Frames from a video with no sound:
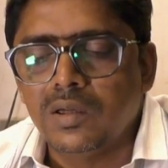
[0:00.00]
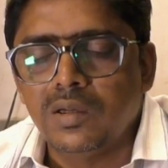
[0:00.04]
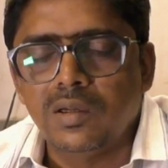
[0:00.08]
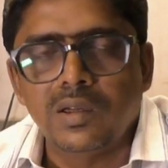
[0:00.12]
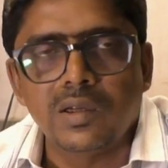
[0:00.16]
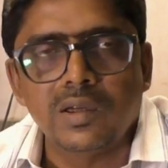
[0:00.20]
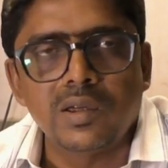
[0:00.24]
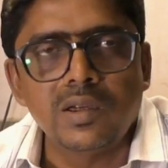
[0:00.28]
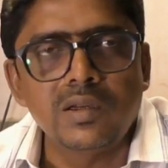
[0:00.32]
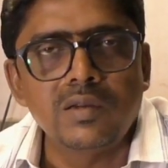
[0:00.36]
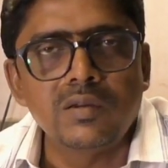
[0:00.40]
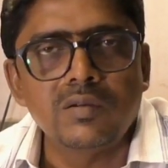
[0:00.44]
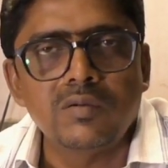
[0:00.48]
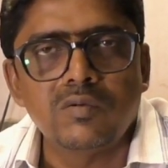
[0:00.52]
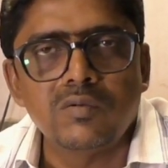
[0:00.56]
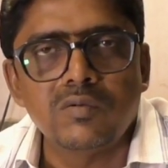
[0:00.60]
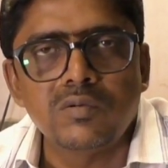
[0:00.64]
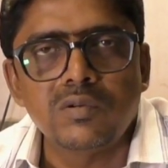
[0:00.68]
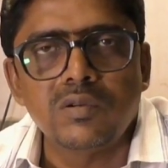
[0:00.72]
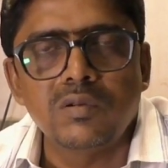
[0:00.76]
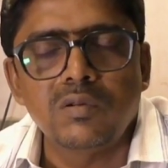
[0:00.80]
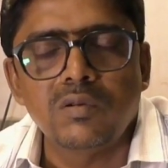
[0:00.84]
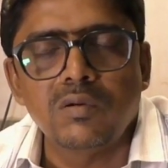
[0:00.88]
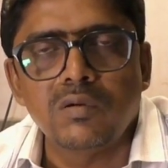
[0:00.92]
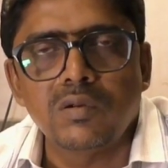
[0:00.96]
लेकिन
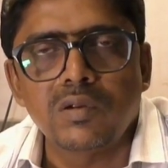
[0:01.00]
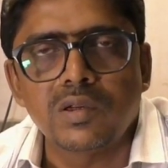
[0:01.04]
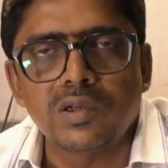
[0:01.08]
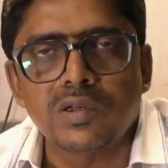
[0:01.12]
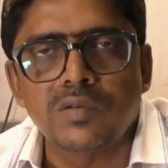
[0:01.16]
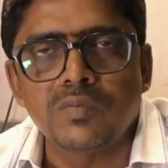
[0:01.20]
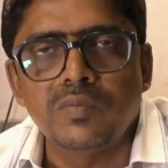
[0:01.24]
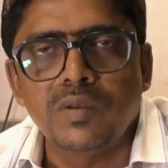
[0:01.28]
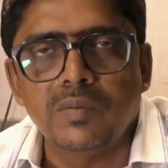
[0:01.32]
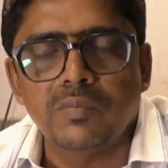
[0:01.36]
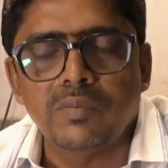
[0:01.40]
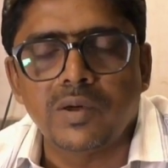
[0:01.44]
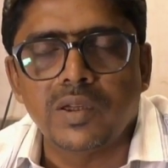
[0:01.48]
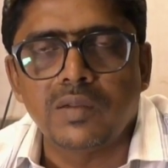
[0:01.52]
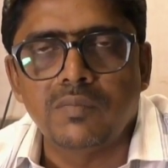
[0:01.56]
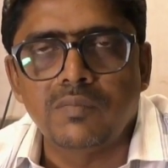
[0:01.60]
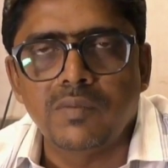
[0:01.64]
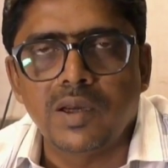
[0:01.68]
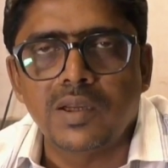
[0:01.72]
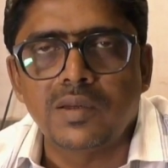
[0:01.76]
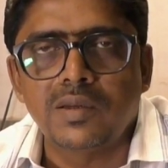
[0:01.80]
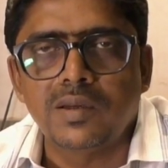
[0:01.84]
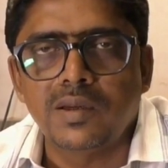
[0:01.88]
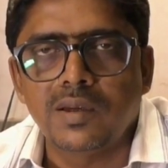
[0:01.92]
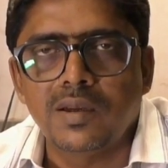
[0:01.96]
कुछ लोग इसमें
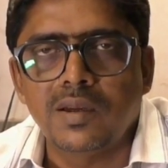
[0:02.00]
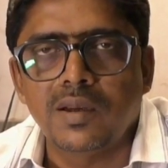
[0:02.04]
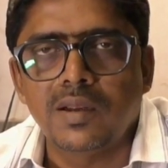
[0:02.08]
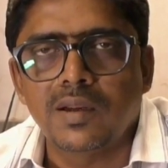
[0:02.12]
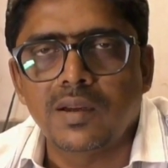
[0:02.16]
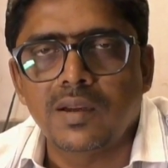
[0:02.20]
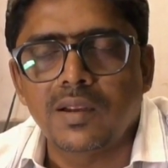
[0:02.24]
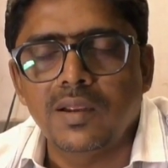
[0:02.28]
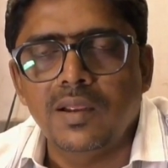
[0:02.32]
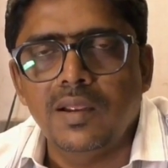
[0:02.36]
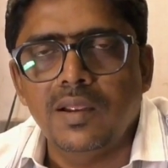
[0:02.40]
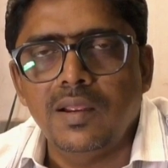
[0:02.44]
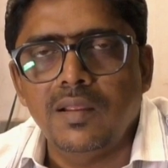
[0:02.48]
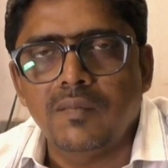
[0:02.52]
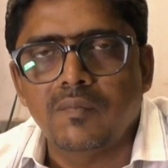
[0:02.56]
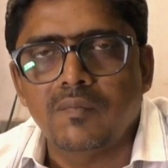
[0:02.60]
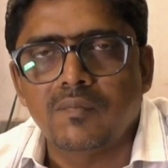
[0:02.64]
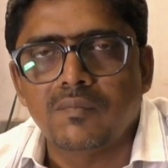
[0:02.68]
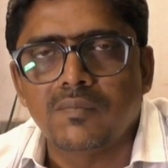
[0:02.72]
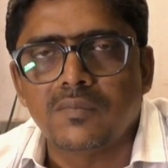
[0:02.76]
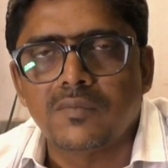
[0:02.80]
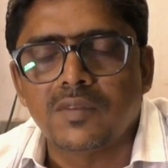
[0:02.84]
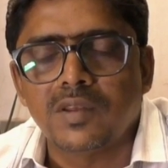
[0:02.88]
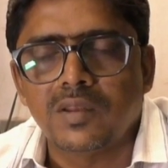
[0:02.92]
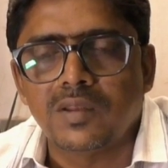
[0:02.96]
बदमाशी करके
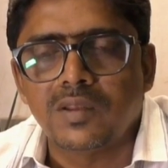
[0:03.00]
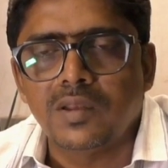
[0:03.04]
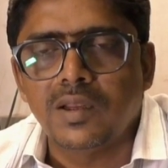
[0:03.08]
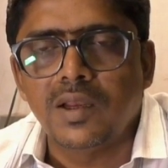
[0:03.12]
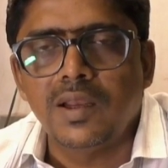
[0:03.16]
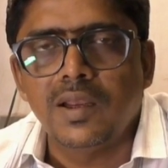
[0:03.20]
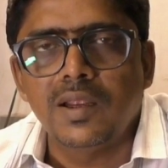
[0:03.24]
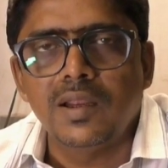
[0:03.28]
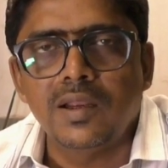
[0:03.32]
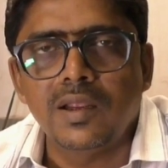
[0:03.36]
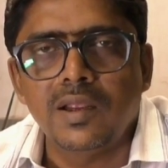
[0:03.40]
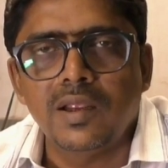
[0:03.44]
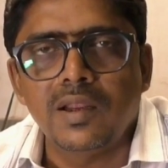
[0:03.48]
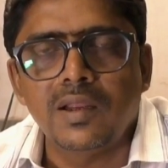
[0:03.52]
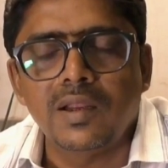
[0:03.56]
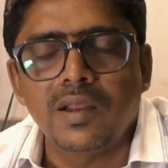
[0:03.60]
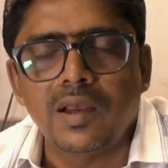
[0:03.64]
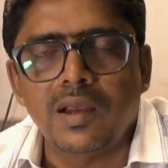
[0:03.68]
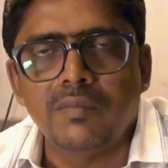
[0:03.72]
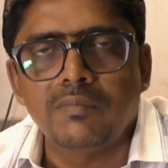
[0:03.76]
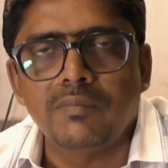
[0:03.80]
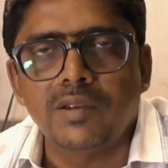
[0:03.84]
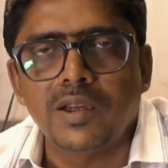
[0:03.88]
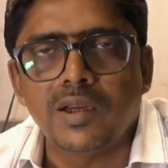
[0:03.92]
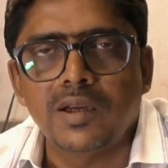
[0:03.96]
नए नए
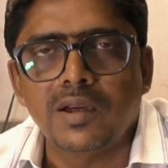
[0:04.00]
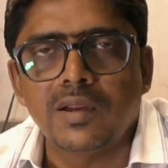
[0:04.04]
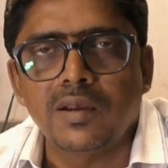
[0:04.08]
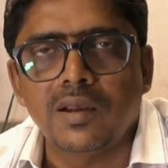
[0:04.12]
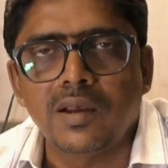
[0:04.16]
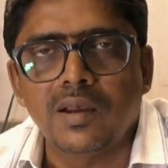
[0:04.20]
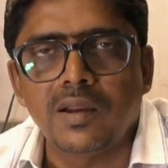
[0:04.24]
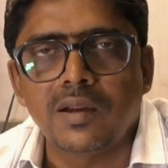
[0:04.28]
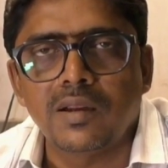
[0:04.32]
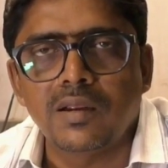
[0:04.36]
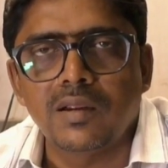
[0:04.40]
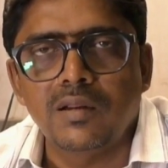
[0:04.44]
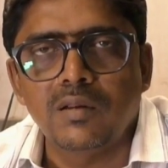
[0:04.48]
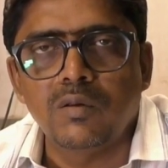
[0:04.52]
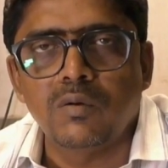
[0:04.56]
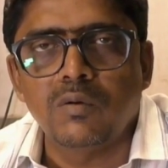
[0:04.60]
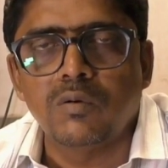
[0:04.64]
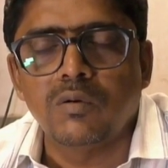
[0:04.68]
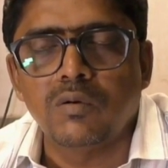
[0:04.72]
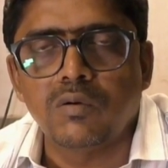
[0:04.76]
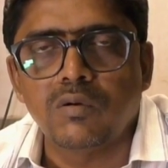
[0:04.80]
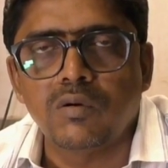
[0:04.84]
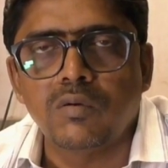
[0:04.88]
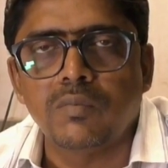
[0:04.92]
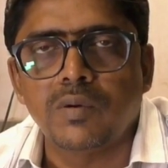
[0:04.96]
नाम ऐड करके
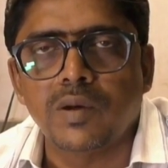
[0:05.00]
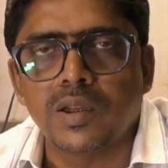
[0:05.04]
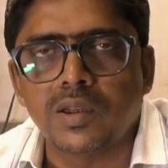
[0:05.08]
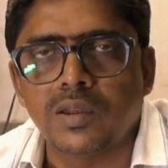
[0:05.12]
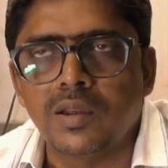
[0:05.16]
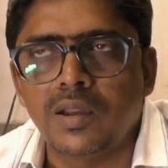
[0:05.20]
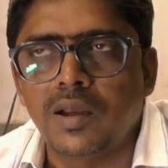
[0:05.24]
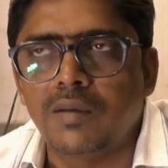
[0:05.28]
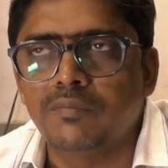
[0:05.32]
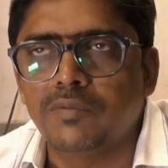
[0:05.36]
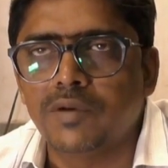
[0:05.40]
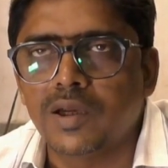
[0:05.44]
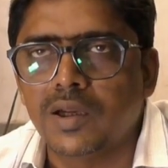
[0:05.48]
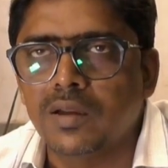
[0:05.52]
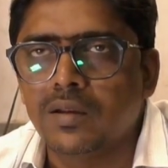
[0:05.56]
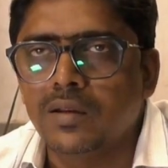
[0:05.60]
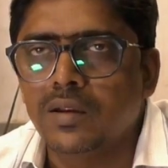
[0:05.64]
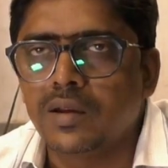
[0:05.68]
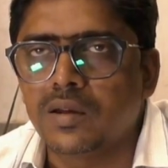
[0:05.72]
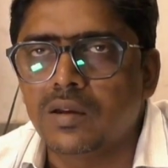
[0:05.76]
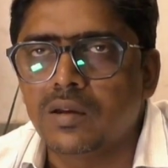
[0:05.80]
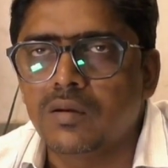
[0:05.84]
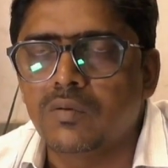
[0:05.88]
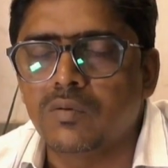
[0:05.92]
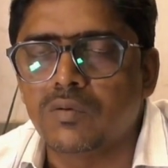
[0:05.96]
लोगों को बदनाम
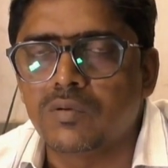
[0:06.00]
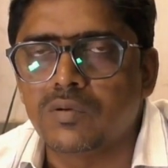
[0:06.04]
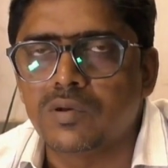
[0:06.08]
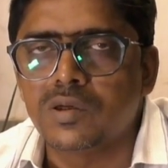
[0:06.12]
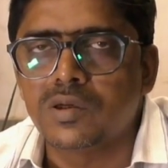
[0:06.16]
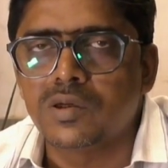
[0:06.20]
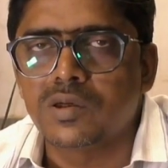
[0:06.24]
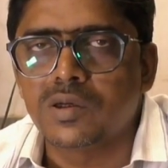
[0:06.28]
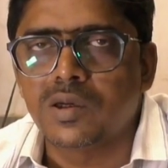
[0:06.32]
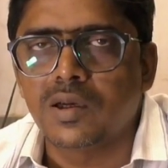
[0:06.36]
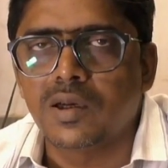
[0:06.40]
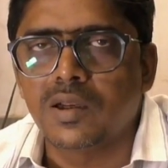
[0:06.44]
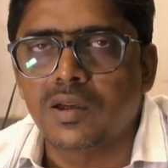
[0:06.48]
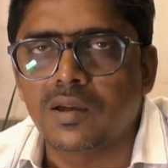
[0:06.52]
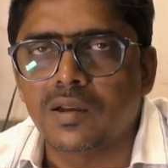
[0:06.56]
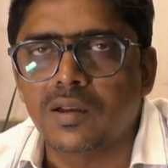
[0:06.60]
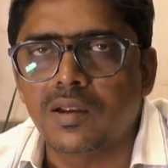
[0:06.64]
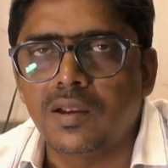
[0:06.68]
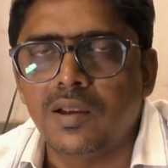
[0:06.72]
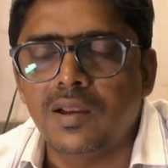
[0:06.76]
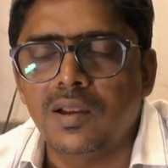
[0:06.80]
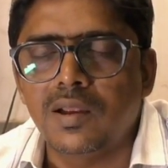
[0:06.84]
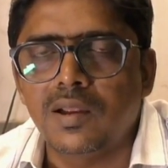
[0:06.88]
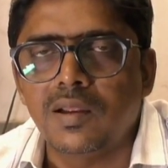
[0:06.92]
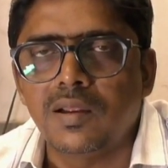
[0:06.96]
करने की कोशिश कर
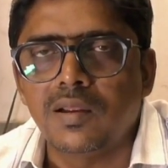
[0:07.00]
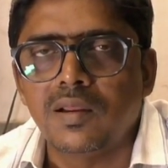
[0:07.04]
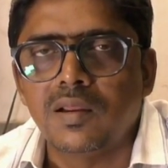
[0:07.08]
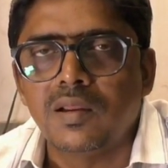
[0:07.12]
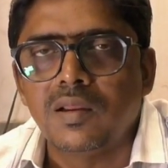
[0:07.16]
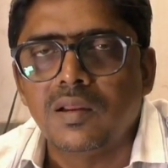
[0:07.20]
रहे हैं